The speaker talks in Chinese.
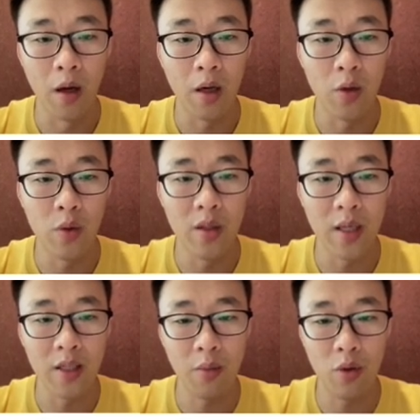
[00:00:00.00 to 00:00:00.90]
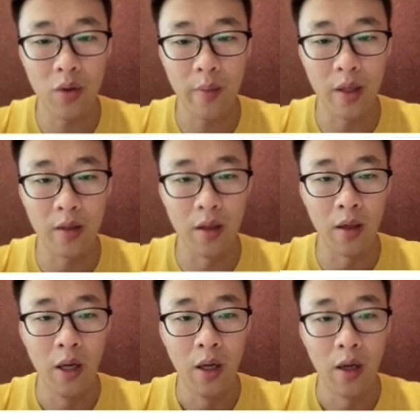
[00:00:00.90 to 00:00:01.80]
可以运行在 CPU 上面
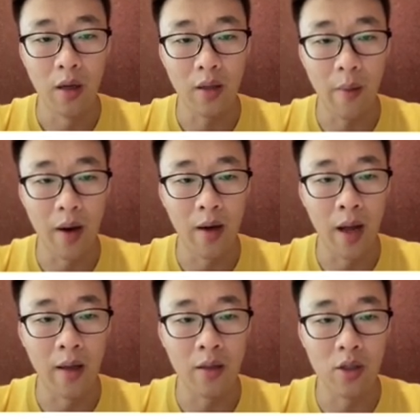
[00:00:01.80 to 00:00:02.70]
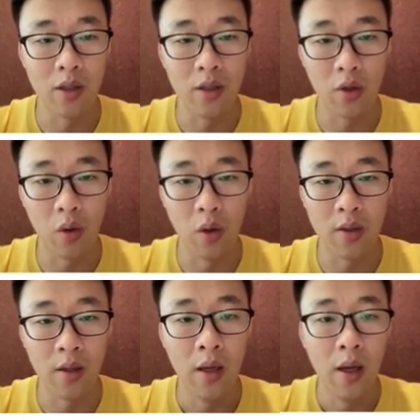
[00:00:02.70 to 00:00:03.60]
的代码来执行这段逻
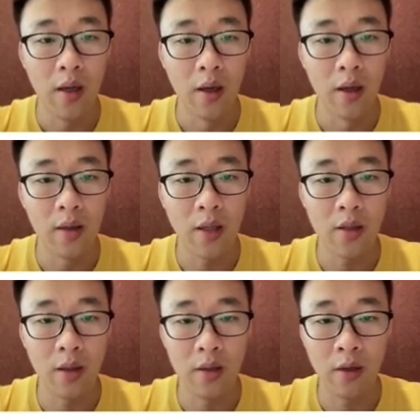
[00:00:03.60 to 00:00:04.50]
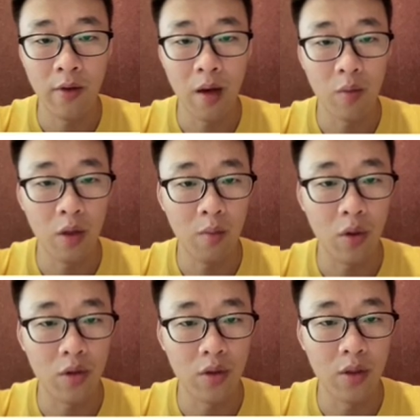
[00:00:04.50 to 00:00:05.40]
辑。但是呢 TVM
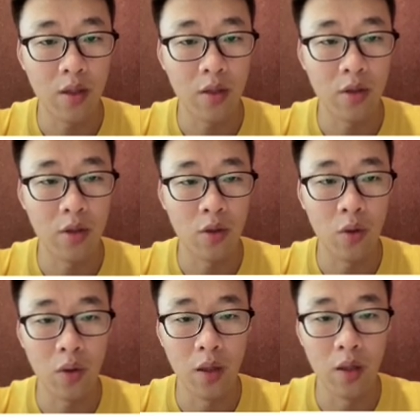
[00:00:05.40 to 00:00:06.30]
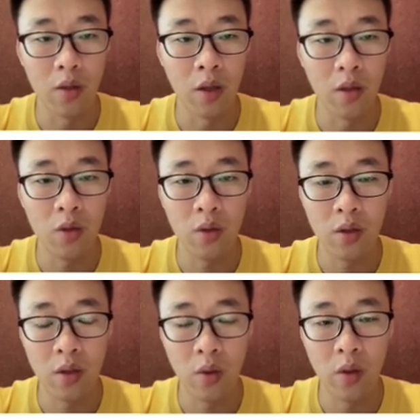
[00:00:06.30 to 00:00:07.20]
Nimble 实际上是用了
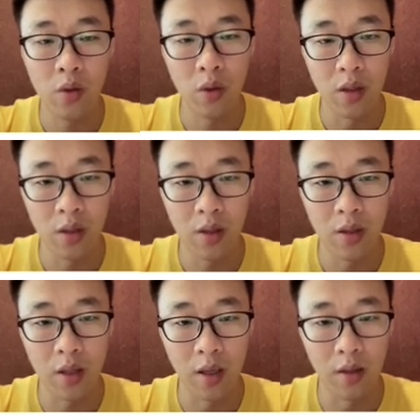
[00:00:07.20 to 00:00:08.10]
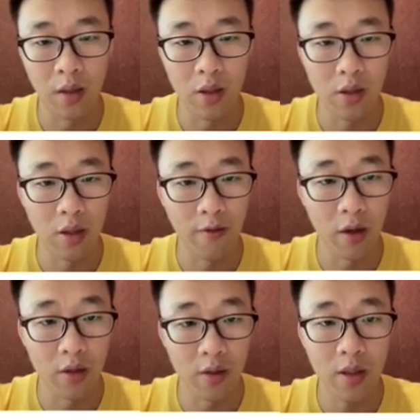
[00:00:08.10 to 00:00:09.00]
基于虚拟机的这样的实现
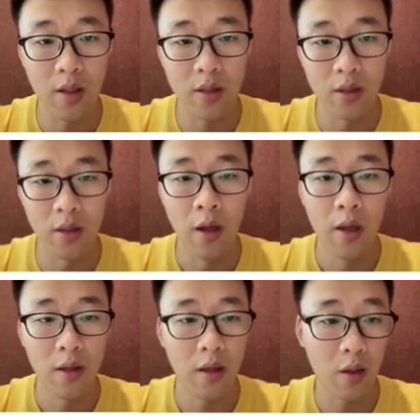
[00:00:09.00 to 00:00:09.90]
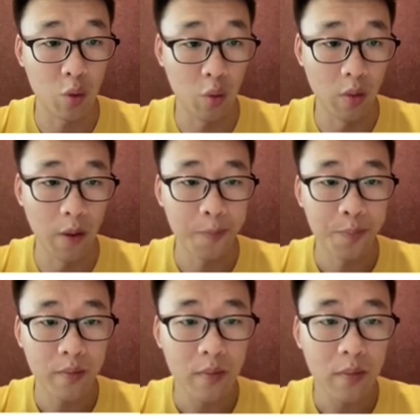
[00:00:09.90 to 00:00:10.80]
方式，这是第二个区别。
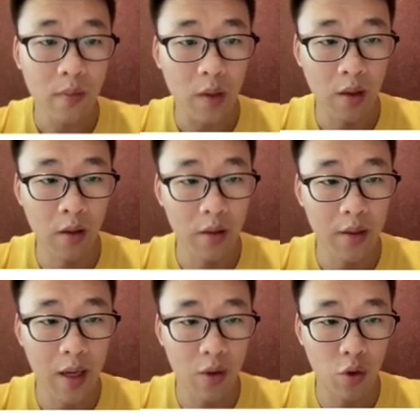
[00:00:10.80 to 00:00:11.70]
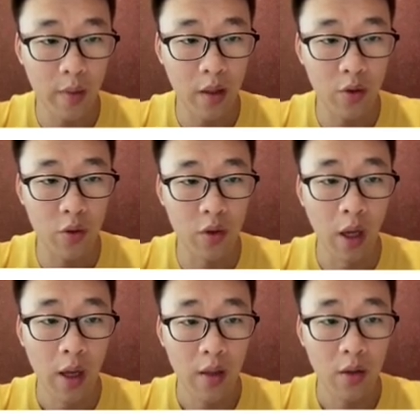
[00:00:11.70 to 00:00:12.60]
第三个区别呢，就是
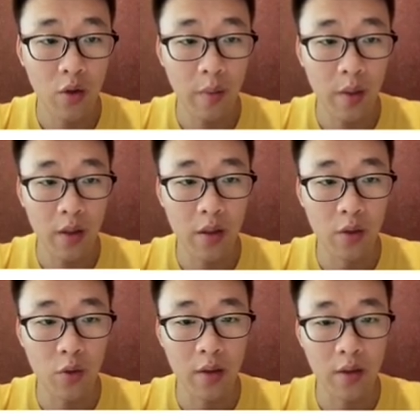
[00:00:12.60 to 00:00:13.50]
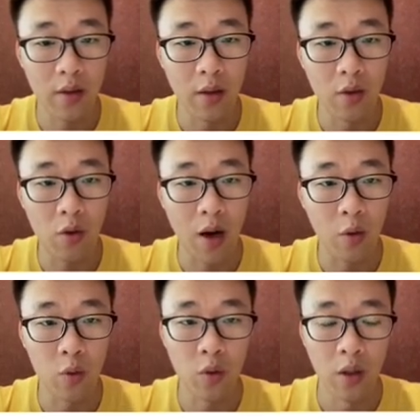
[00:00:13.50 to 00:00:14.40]
计算密集型算子优化
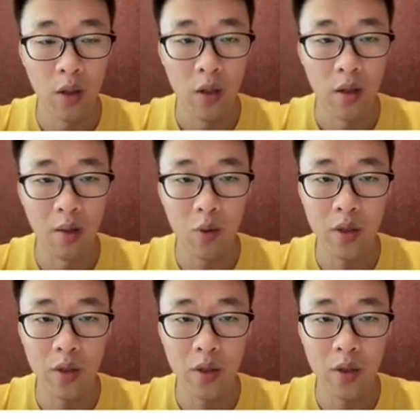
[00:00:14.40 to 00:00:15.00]
工作。目